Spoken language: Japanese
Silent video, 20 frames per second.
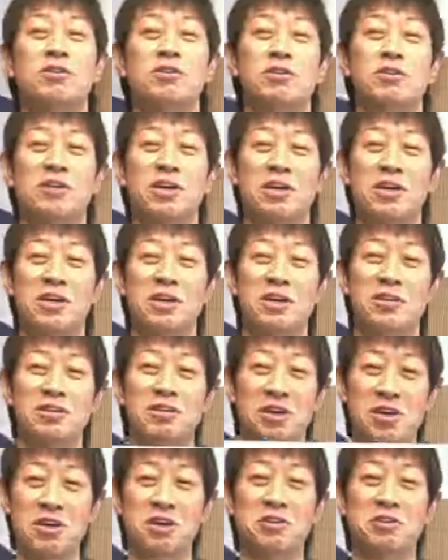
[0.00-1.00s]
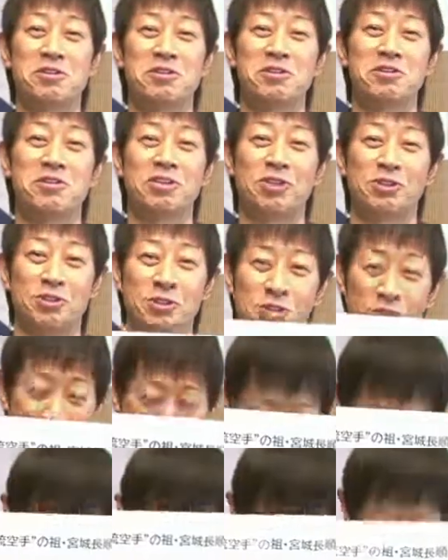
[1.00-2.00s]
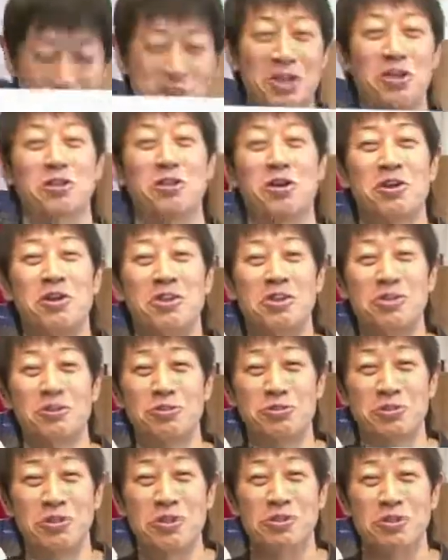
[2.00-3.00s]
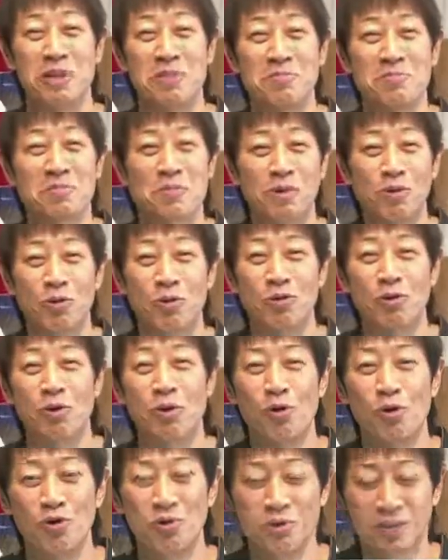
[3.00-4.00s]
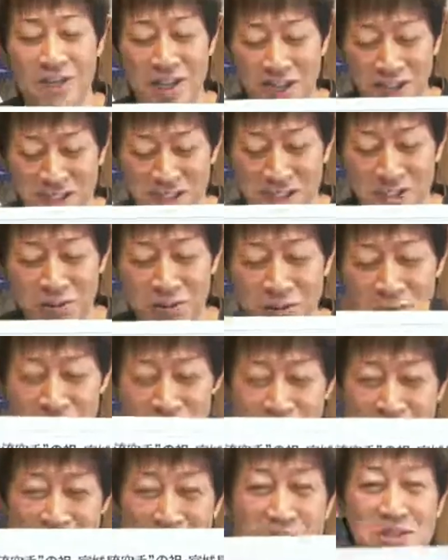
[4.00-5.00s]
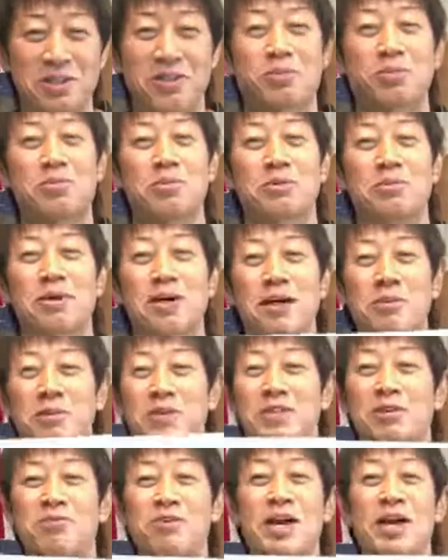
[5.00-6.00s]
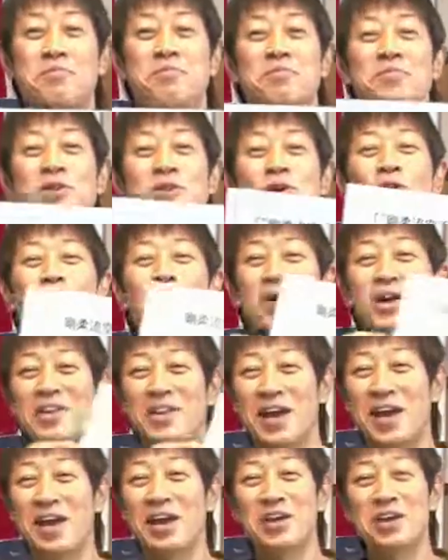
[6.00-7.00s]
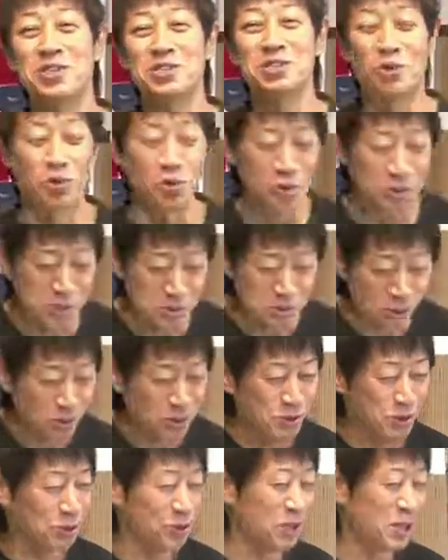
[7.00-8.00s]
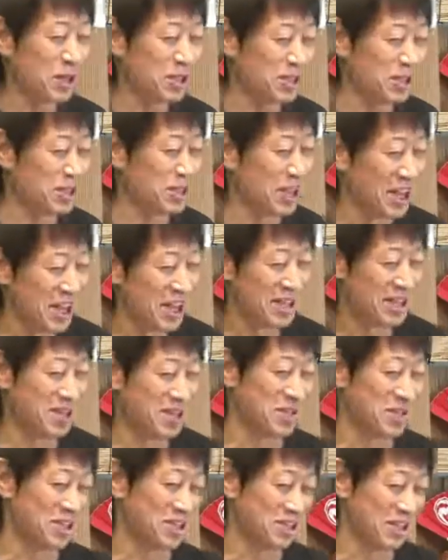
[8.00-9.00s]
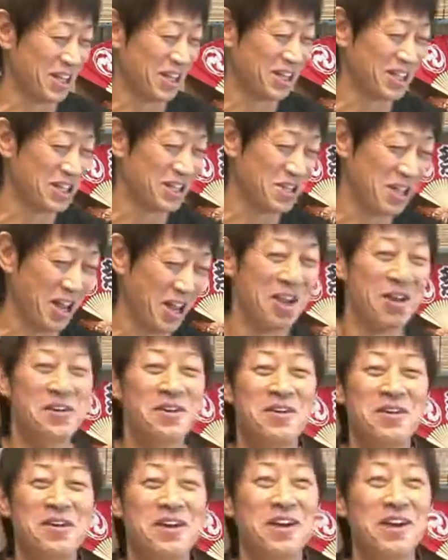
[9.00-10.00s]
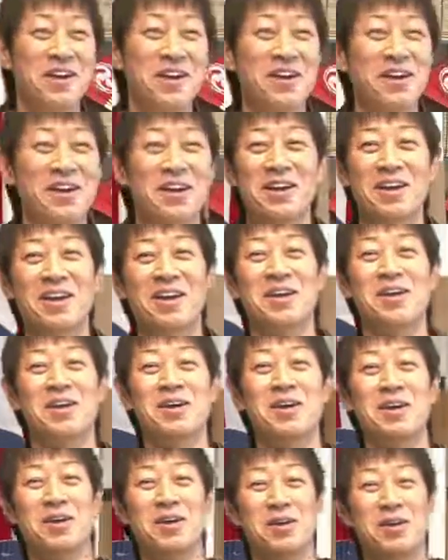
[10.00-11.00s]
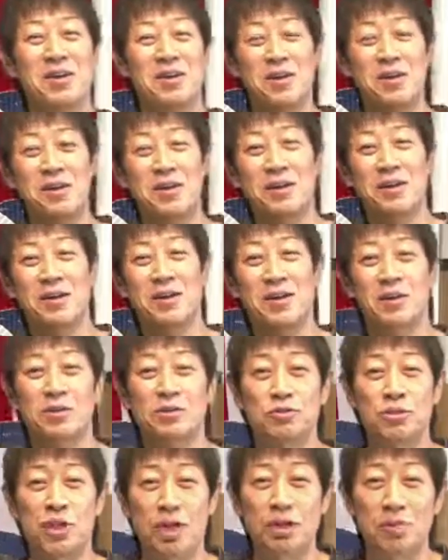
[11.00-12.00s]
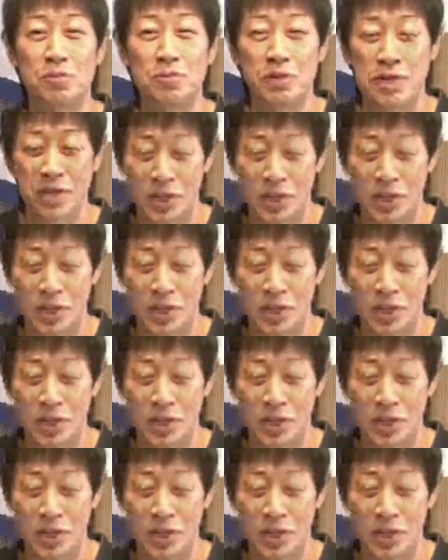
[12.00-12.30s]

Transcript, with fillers: 定で達人を演じられているんですね。このお二人が残された言葉がまた深い今日はねそこにスポットを当てて旅立ちをなりきって、えー、2人の宮